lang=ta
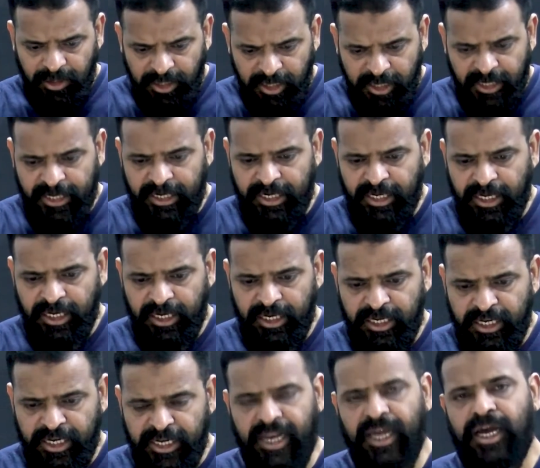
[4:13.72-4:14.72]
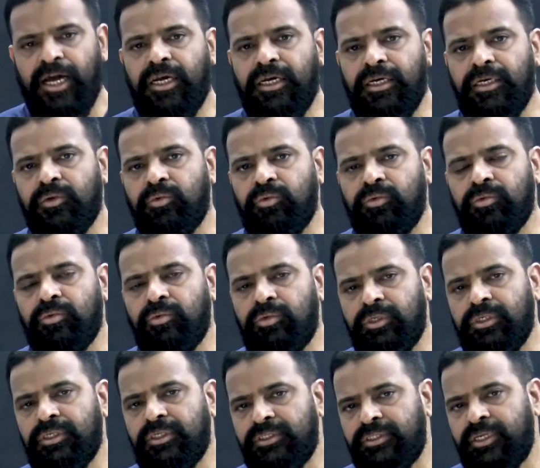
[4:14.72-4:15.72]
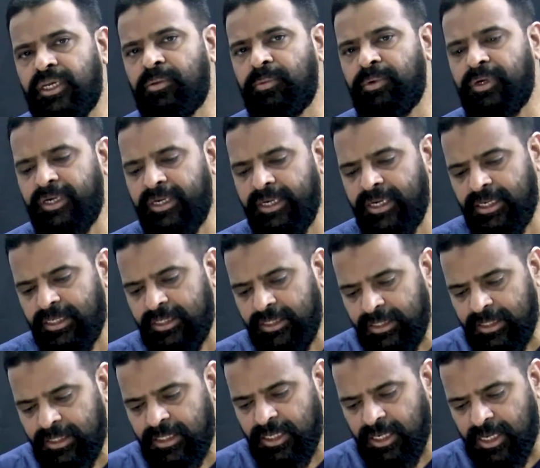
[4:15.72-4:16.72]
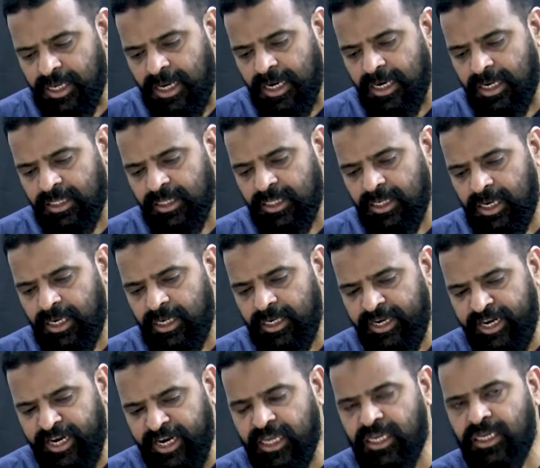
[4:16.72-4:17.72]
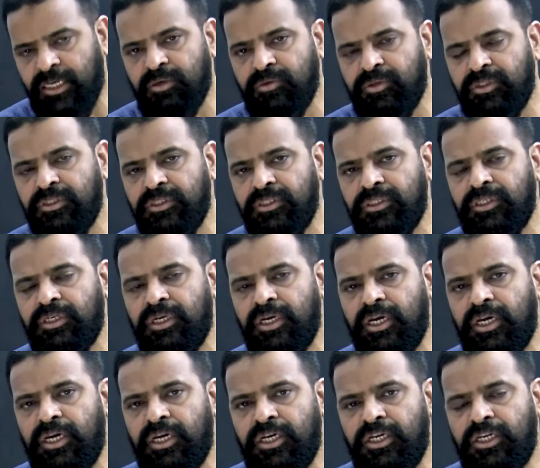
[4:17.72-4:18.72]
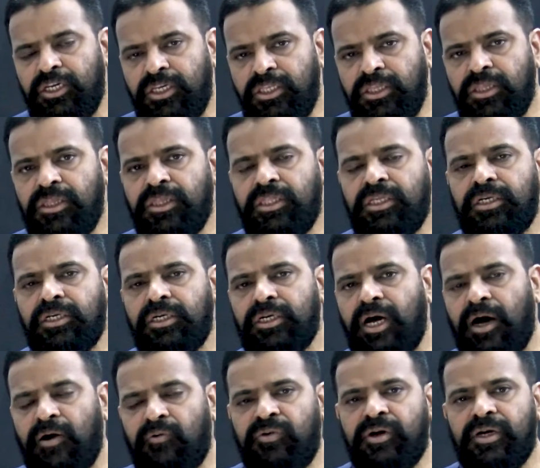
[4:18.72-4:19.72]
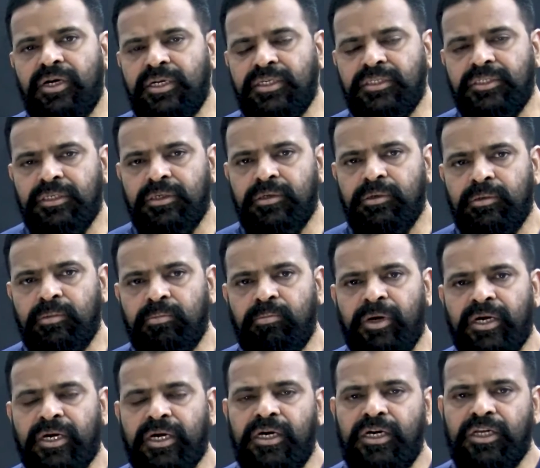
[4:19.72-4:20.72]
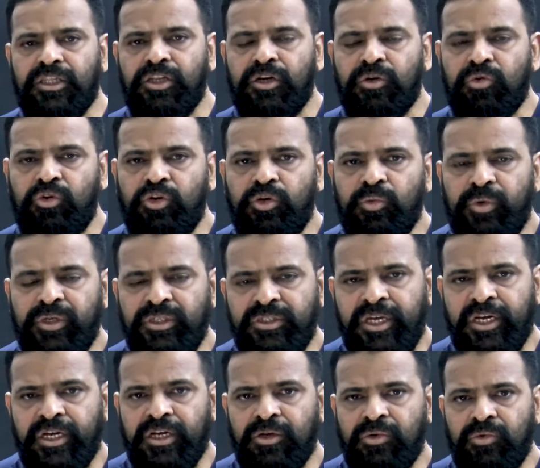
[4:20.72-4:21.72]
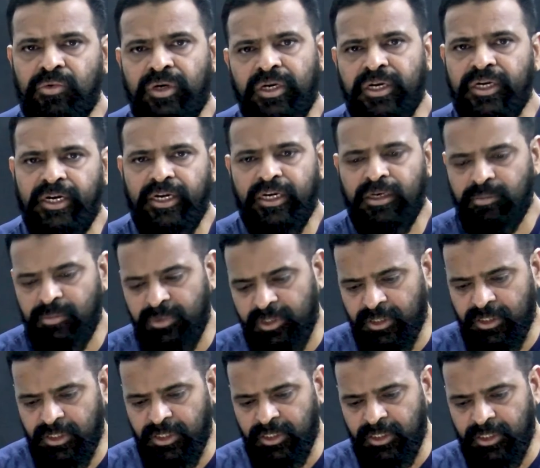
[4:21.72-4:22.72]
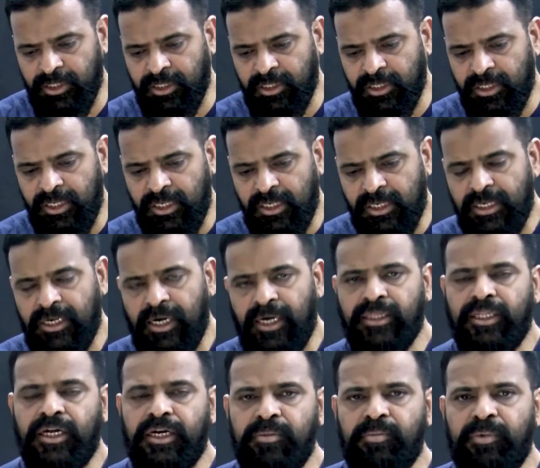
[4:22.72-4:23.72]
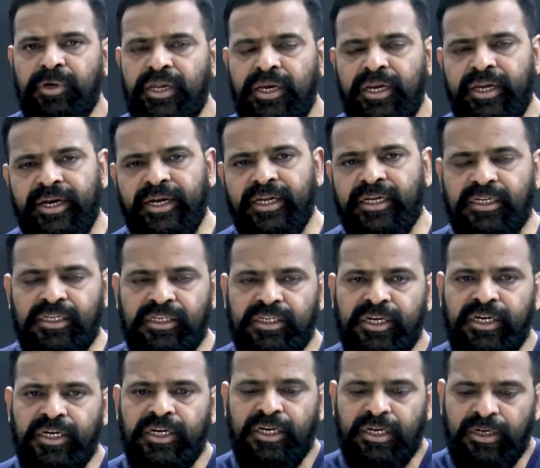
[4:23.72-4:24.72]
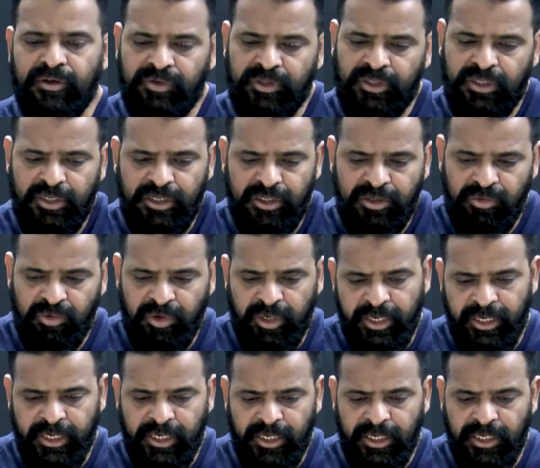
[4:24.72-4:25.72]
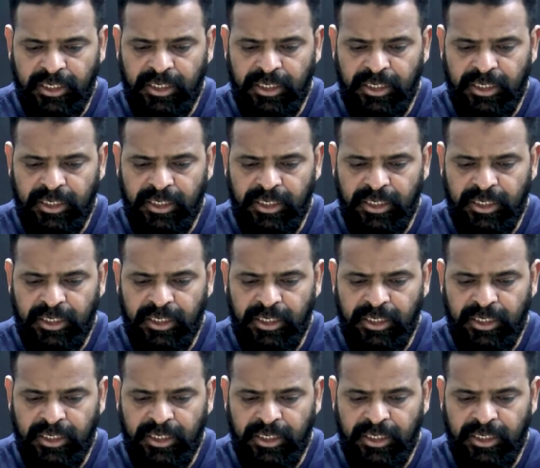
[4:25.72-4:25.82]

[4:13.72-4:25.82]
இன்றைக்கு நான் ஒரு செலிபிரிட்டியாக இருக்கிற காரணத்தினால் எனக்கு வந்து இந்த அவேர்னஸை மக்களிடத்தில் கொண்டு போய் சேர்க்கணுன்ற எண்ணம் இருந்தது அந்த அடிப்படையில் எனக்கு ட்ரெயினராக வந்த என்னுடைய